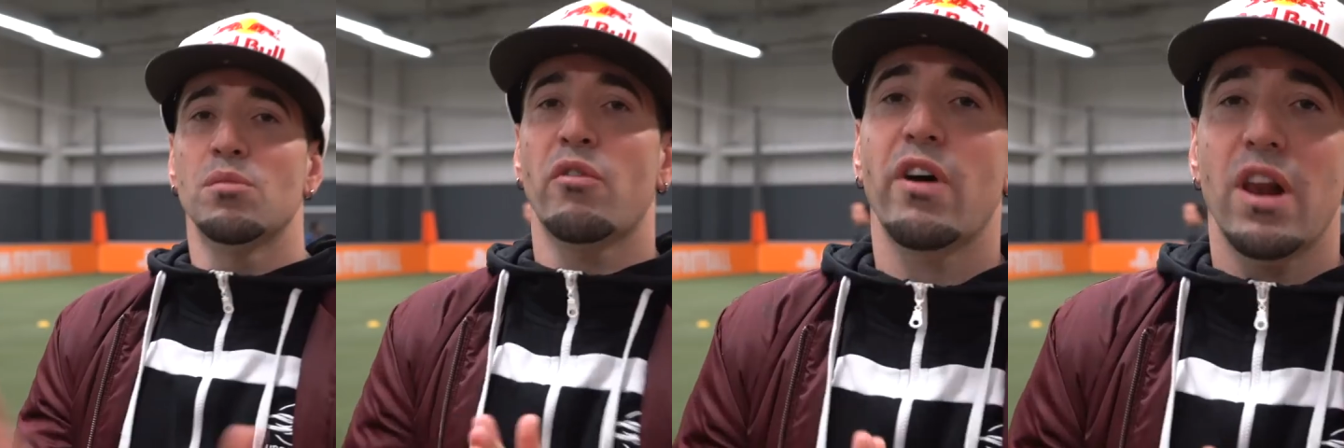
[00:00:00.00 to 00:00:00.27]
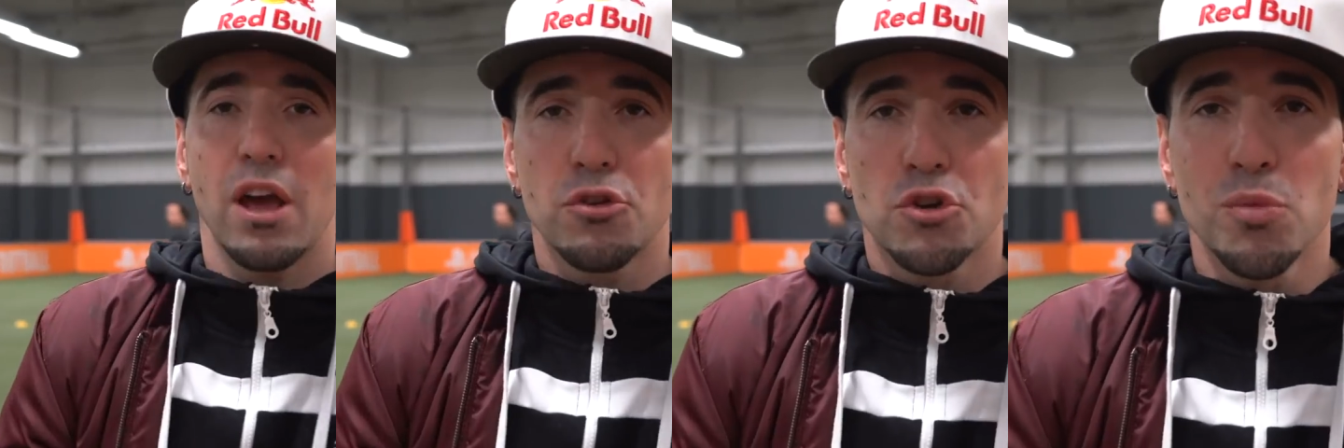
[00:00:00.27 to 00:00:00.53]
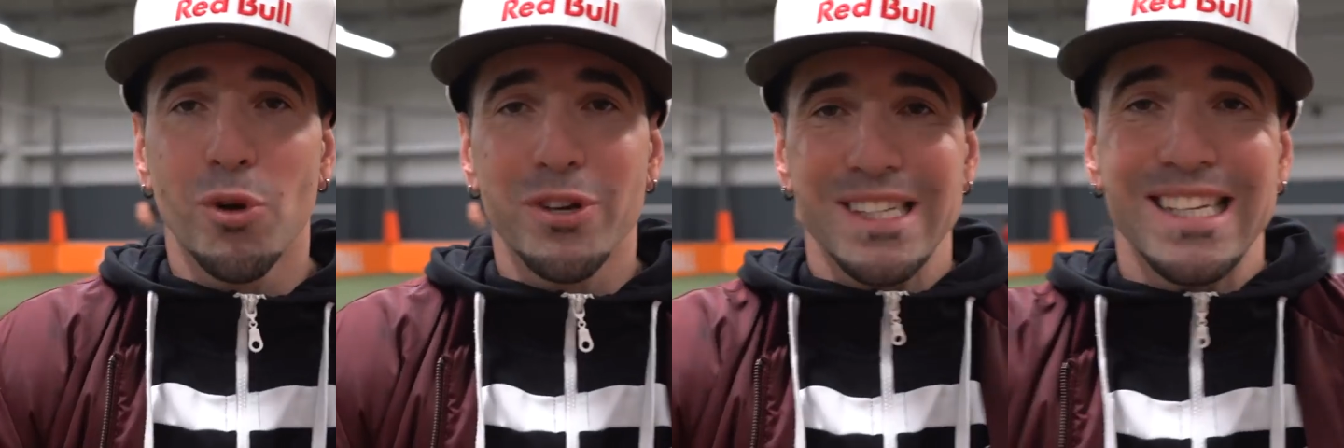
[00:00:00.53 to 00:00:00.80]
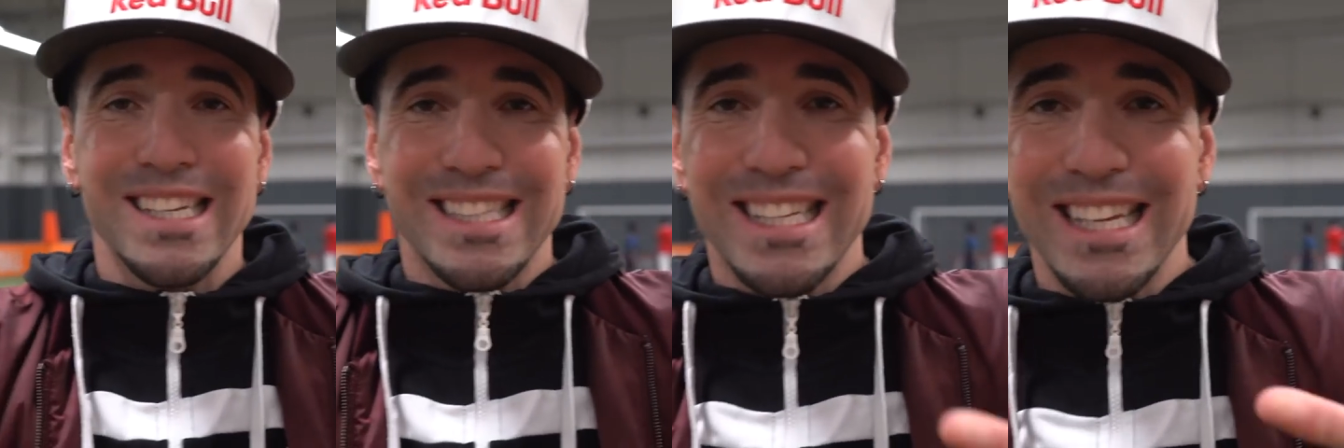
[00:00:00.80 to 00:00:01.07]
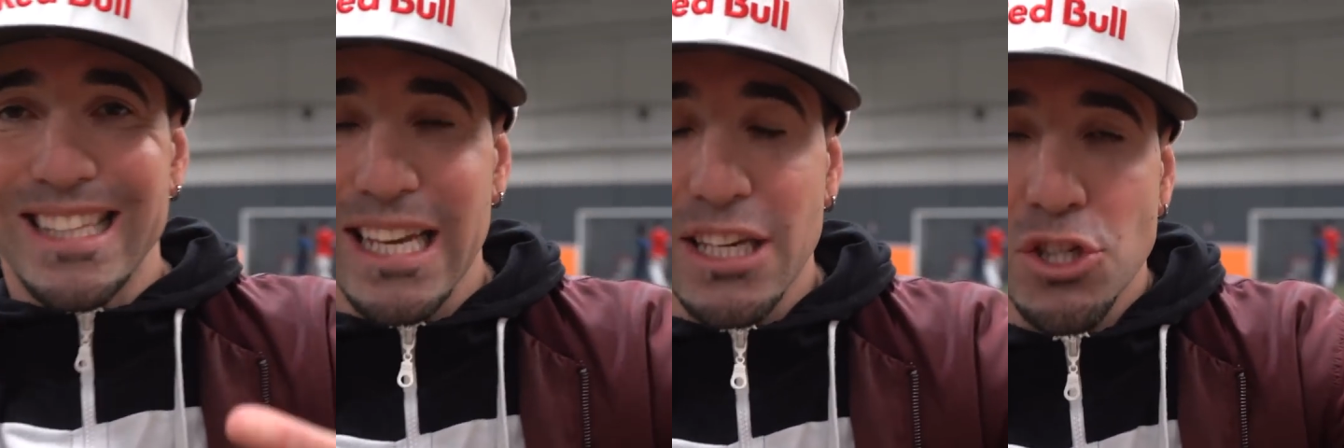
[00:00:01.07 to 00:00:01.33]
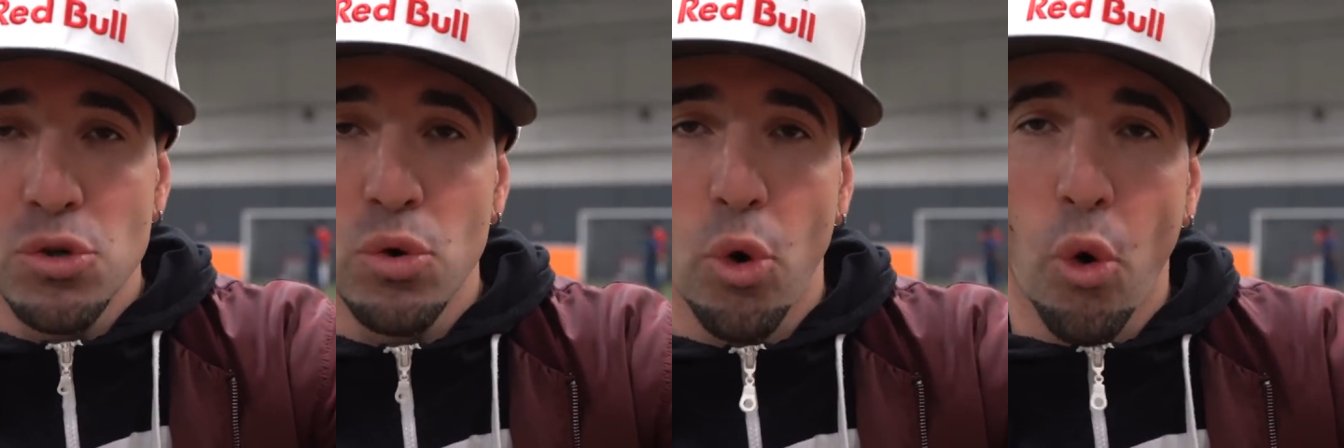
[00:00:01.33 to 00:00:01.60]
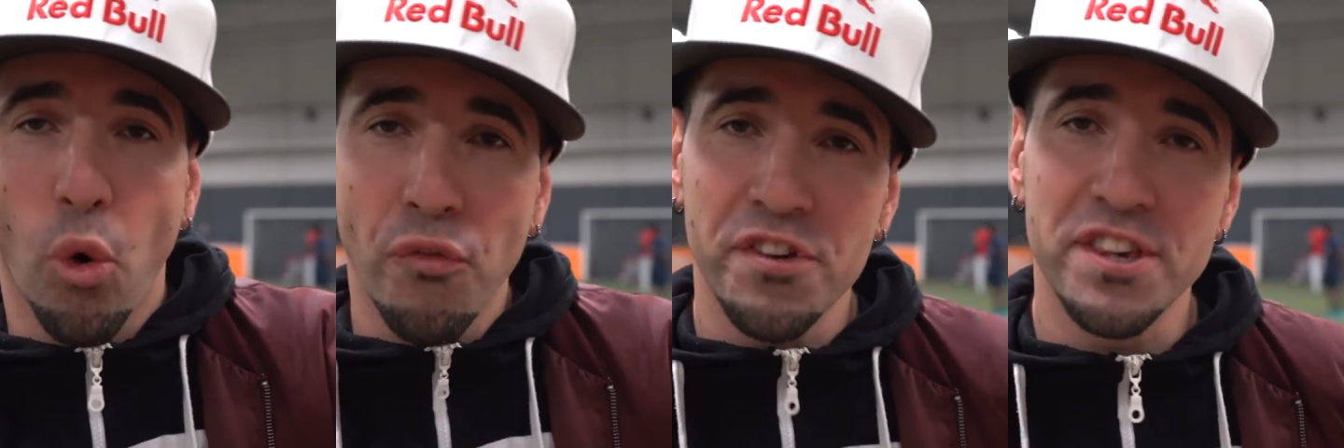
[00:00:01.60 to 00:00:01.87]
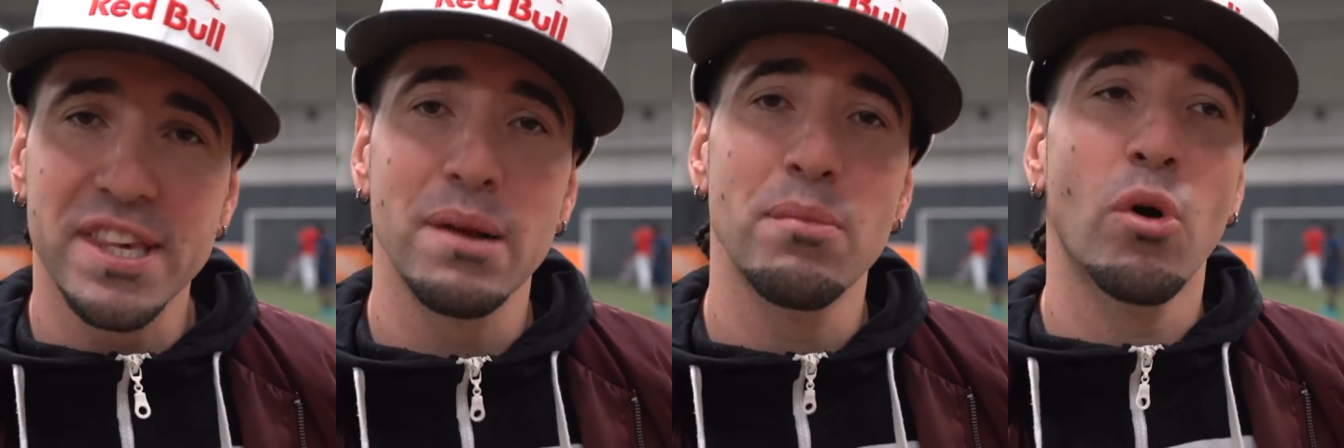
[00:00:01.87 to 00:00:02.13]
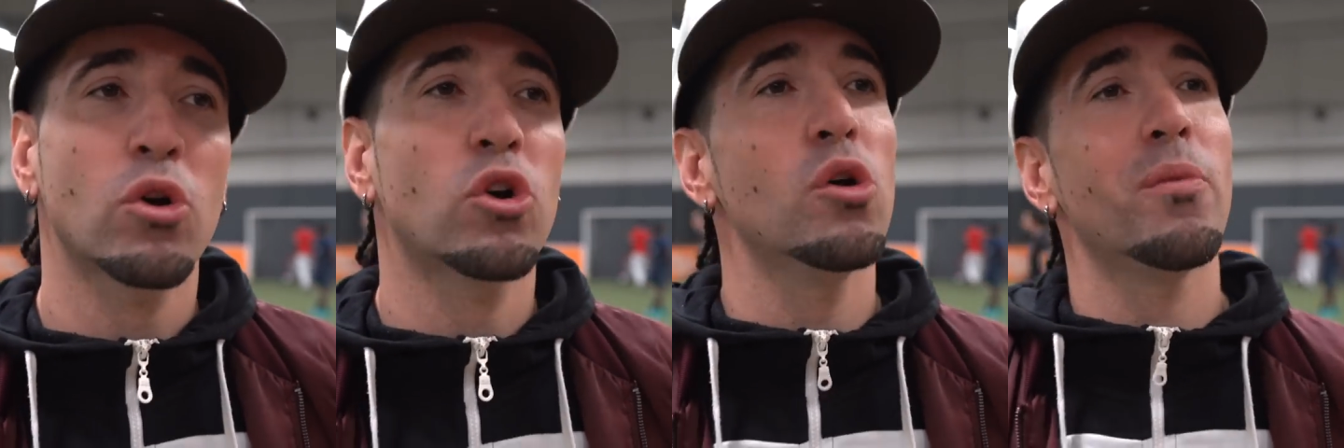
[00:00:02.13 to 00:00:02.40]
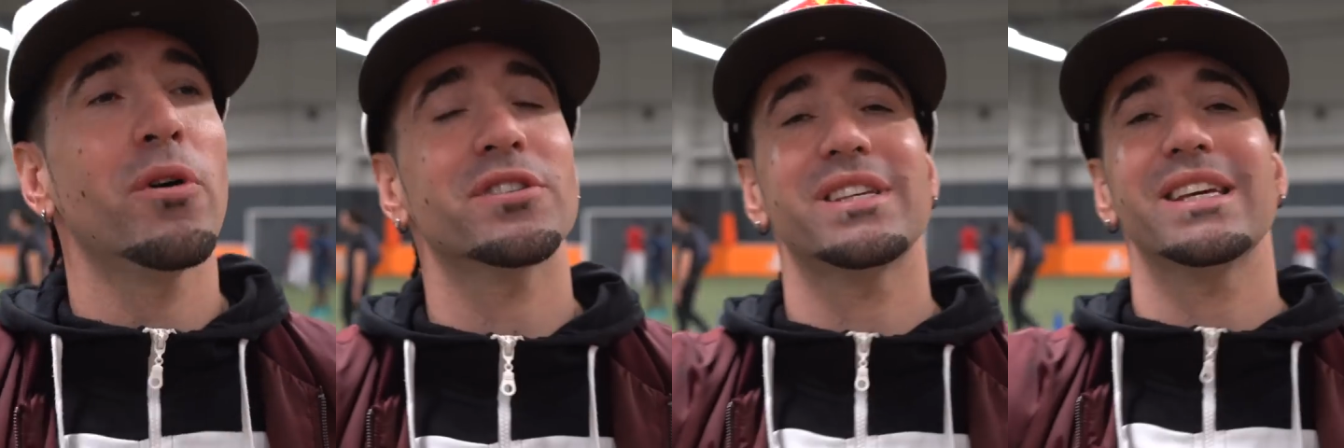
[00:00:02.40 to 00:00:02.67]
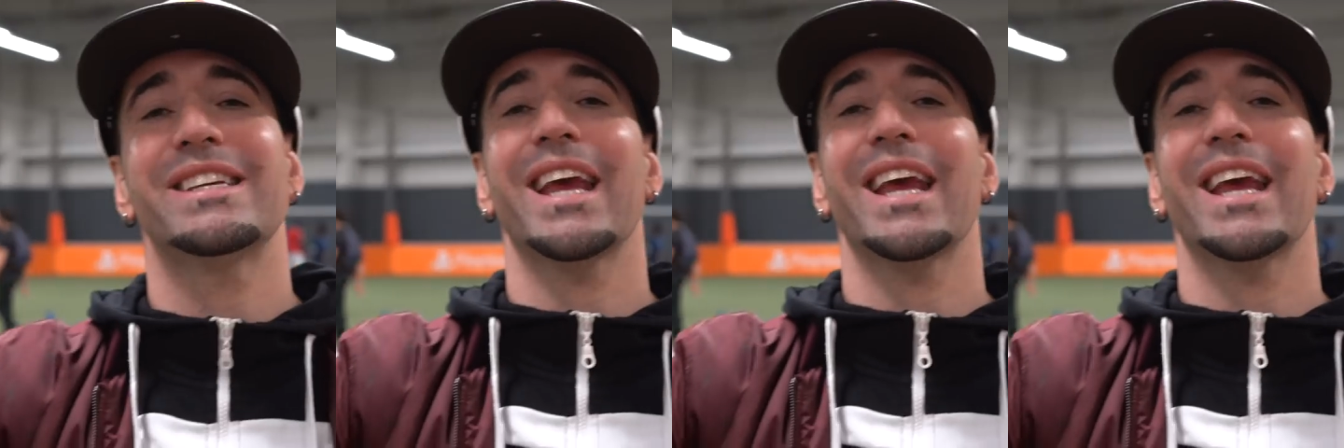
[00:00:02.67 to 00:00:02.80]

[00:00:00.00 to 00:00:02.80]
Bon voilà youtubance, les détections ont officiellement commencé.